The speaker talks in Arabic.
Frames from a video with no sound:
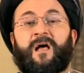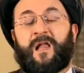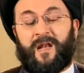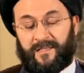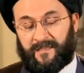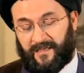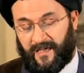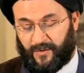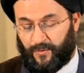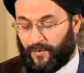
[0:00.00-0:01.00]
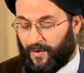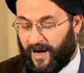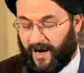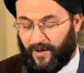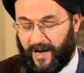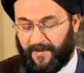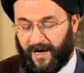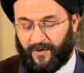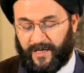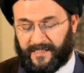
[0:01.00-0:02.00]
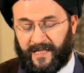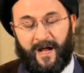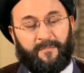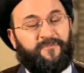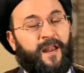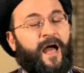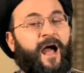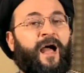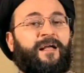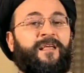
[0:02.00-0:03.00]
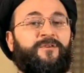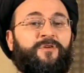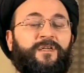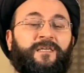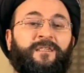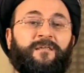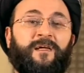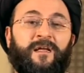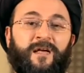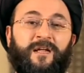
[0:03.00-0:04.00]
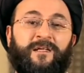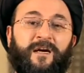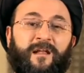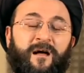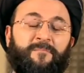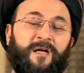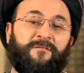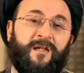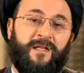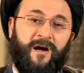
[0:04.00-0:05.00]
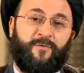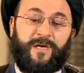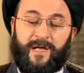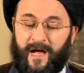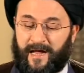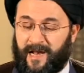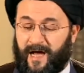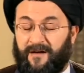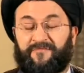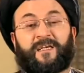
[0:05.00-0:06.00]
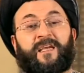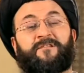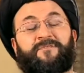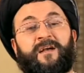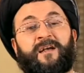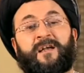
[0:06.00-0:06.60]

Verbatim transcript: التي يسوقها علماء الإسلام فلا أحد ينكر الكرامات لأولياء الله فكيف